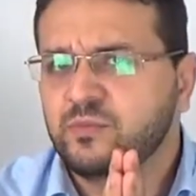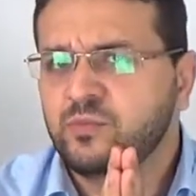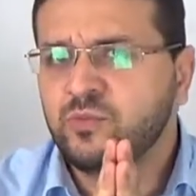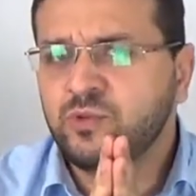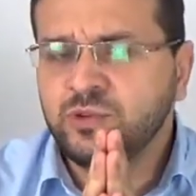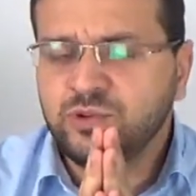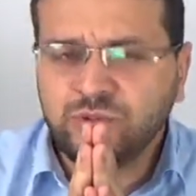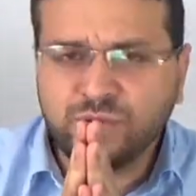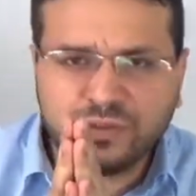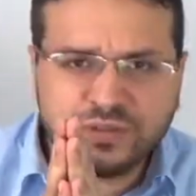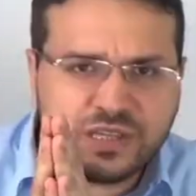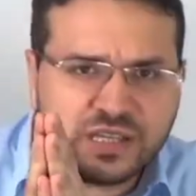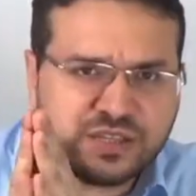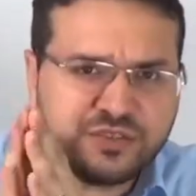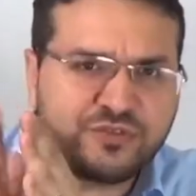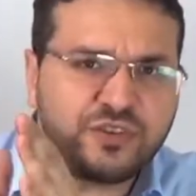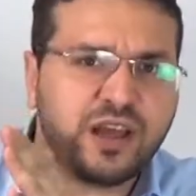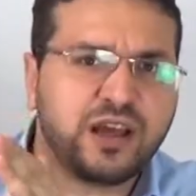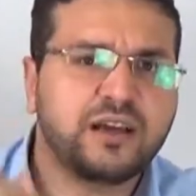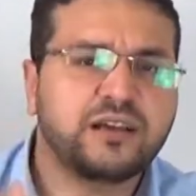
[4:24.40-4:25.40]
Muitos
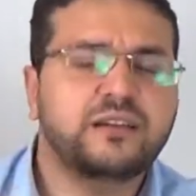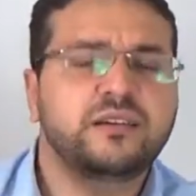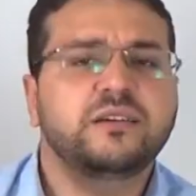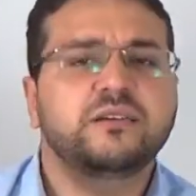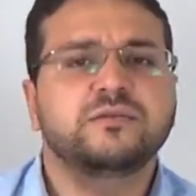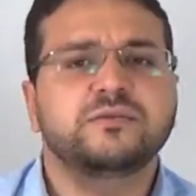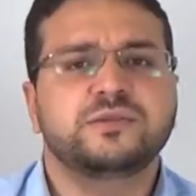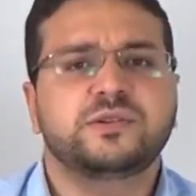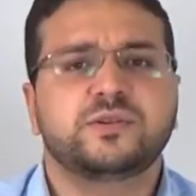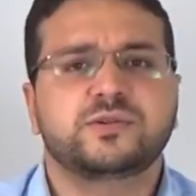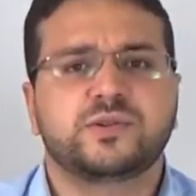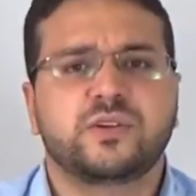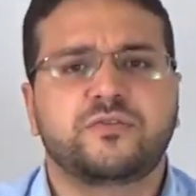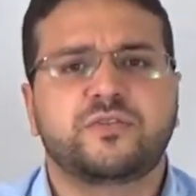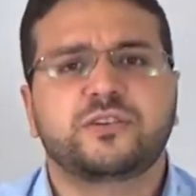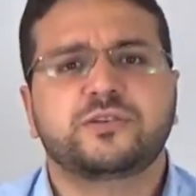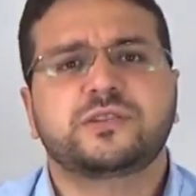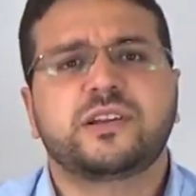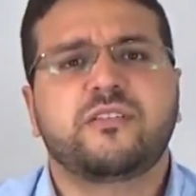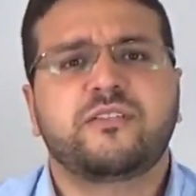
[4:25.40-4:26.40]
desviariam seus
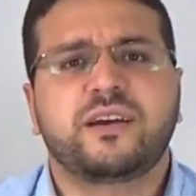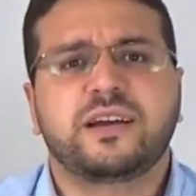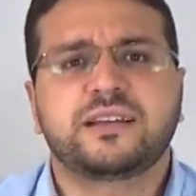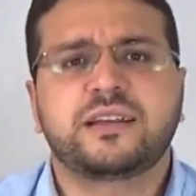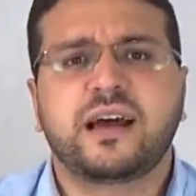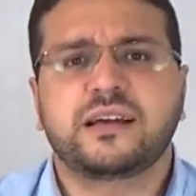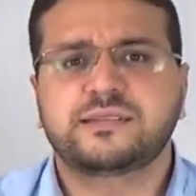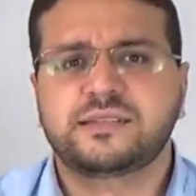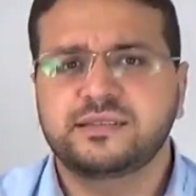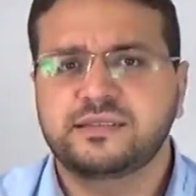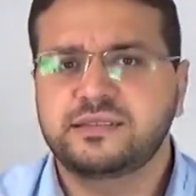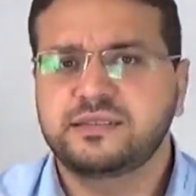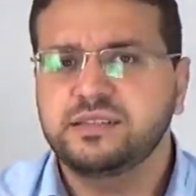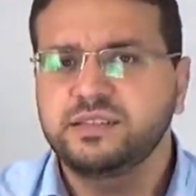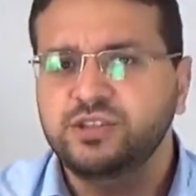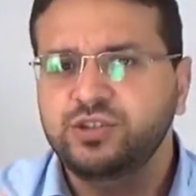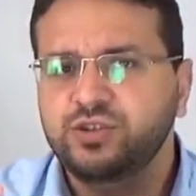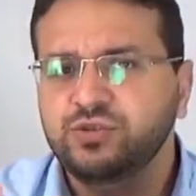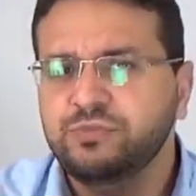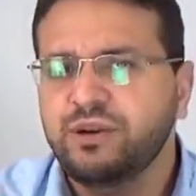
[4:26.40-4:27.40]
ouvidos da verdade.
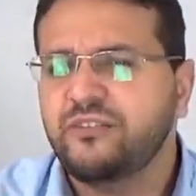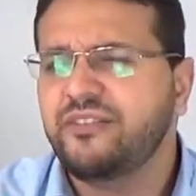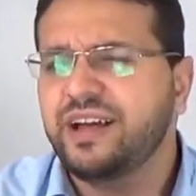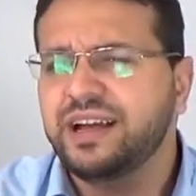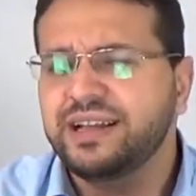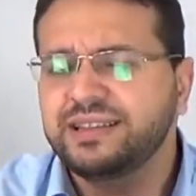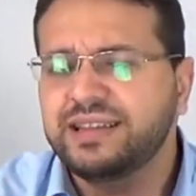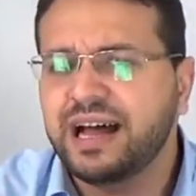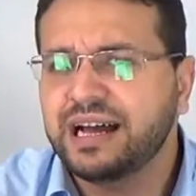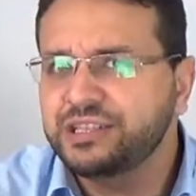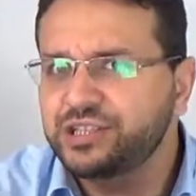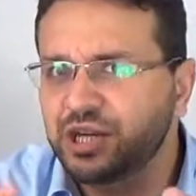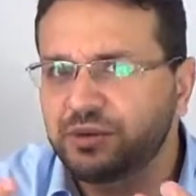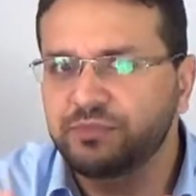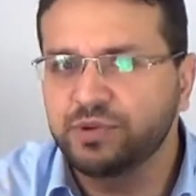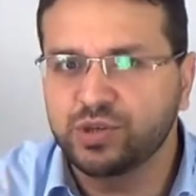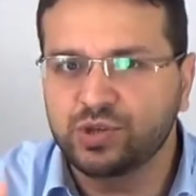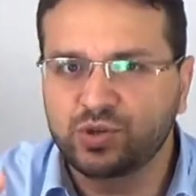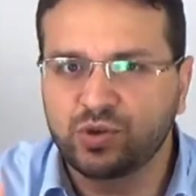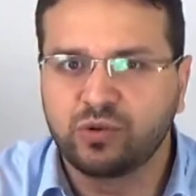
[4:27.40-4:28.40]
Existe uma verdade
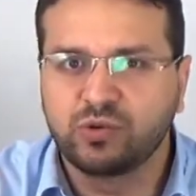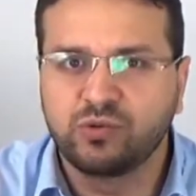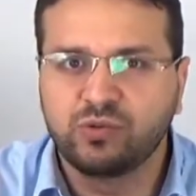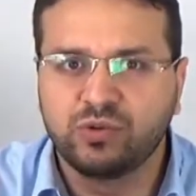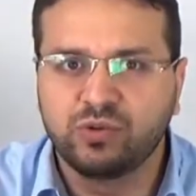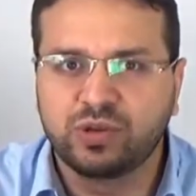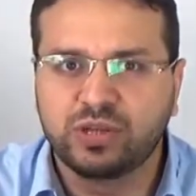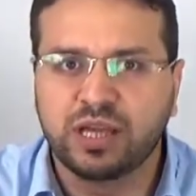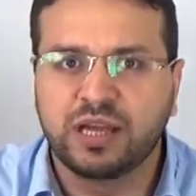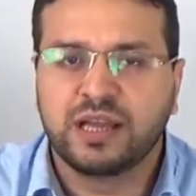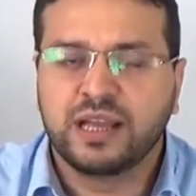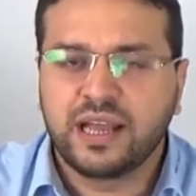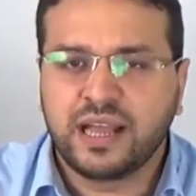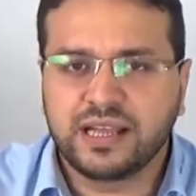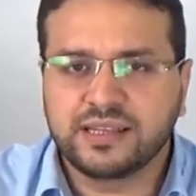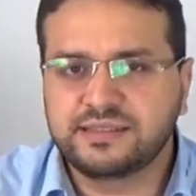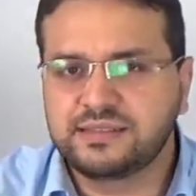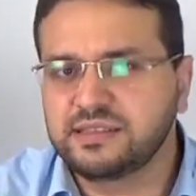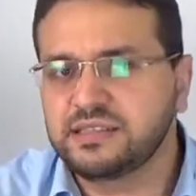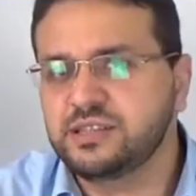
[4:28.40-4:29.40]
absoluta,
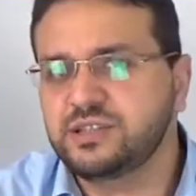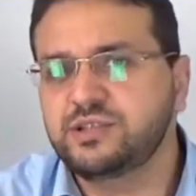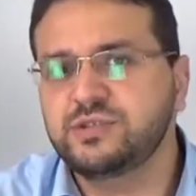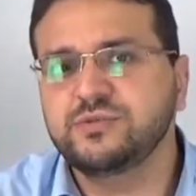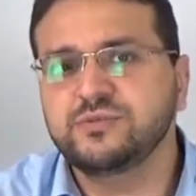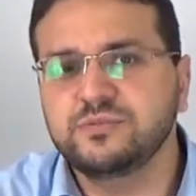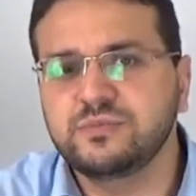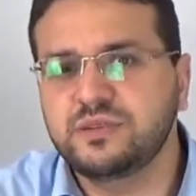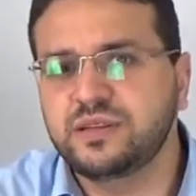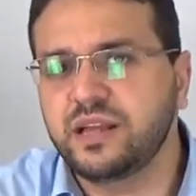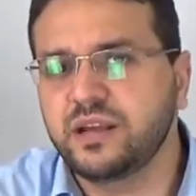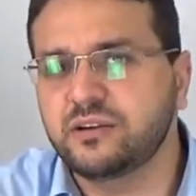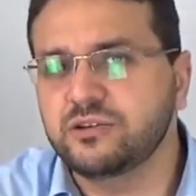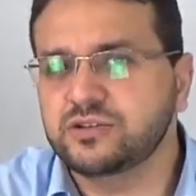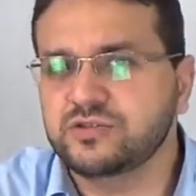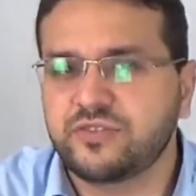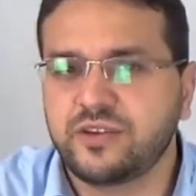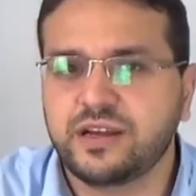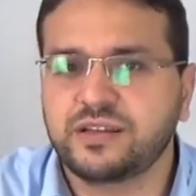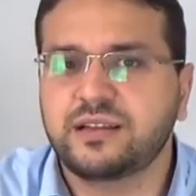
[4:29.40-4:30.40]
existe um
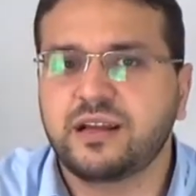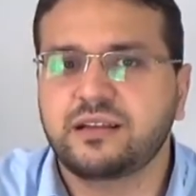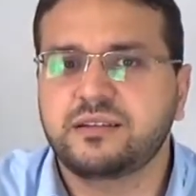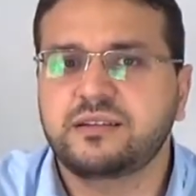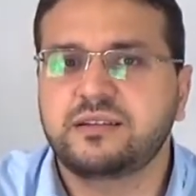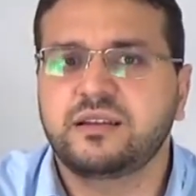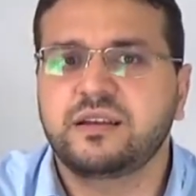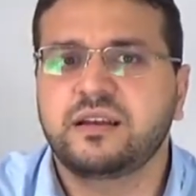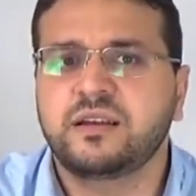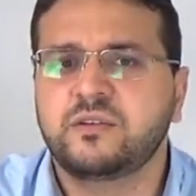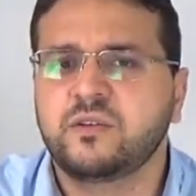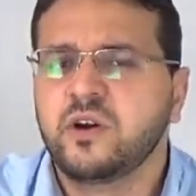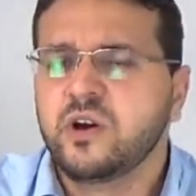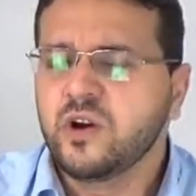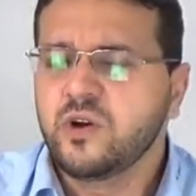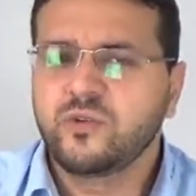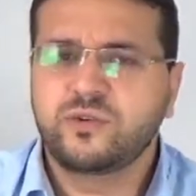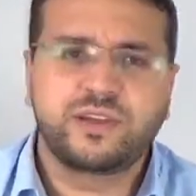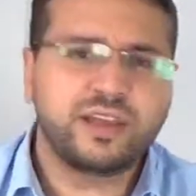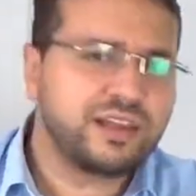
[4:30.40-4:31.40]
Deus verdadeiro.
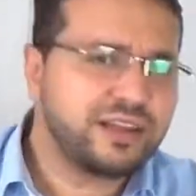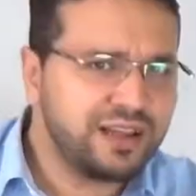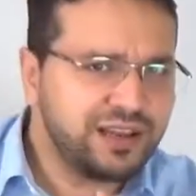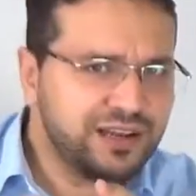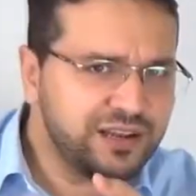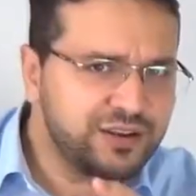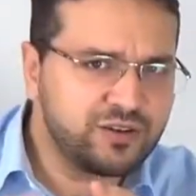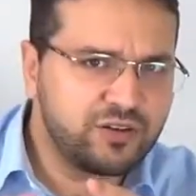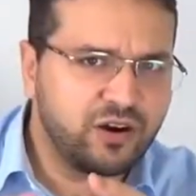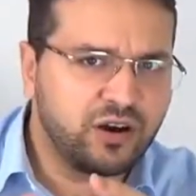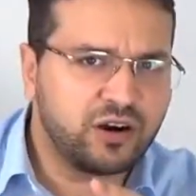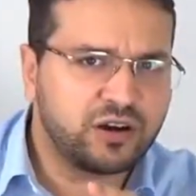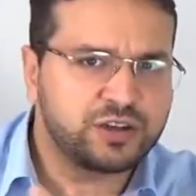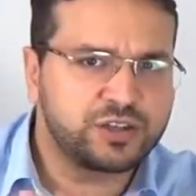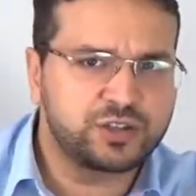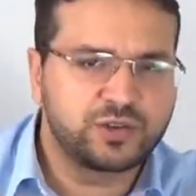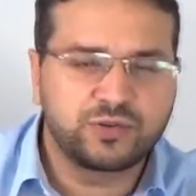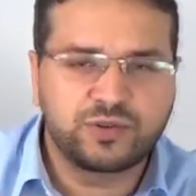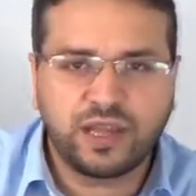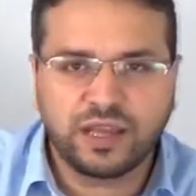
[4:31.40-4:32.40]
O que, que ele
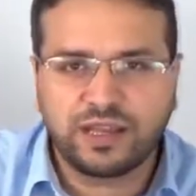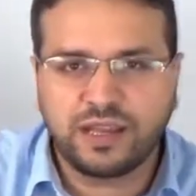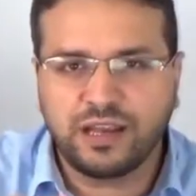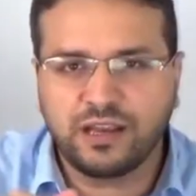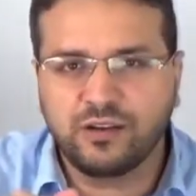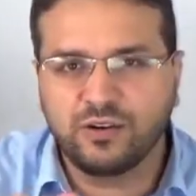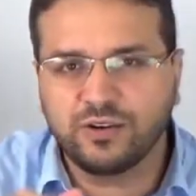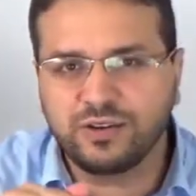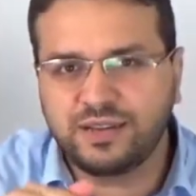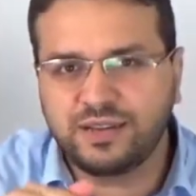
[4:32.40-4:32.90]
gosta, o que, que ele